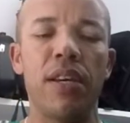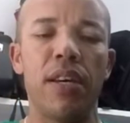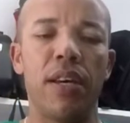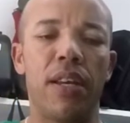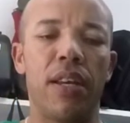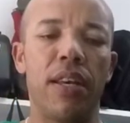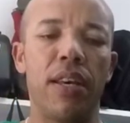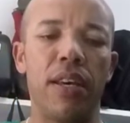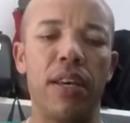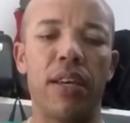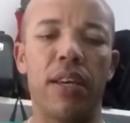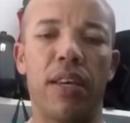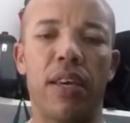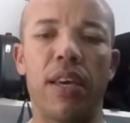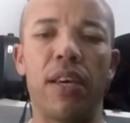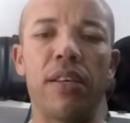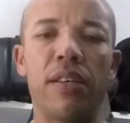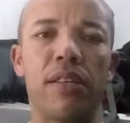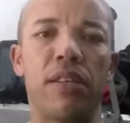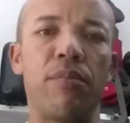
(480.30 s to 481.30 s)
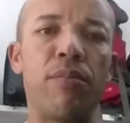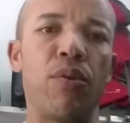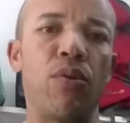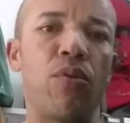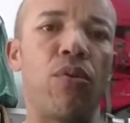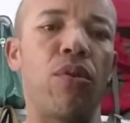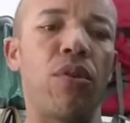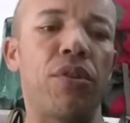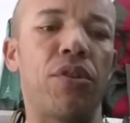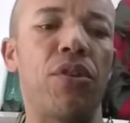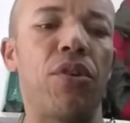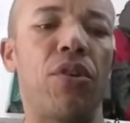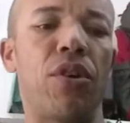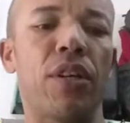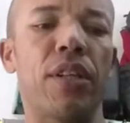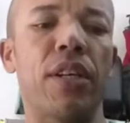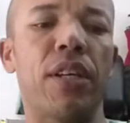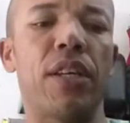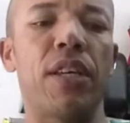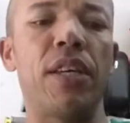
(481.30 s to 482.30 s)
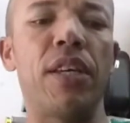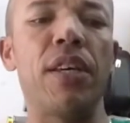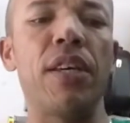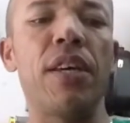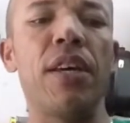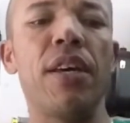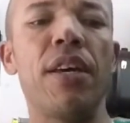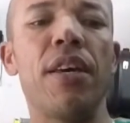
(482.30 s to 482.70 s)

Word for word: né, que é esse miolo de roda aqui,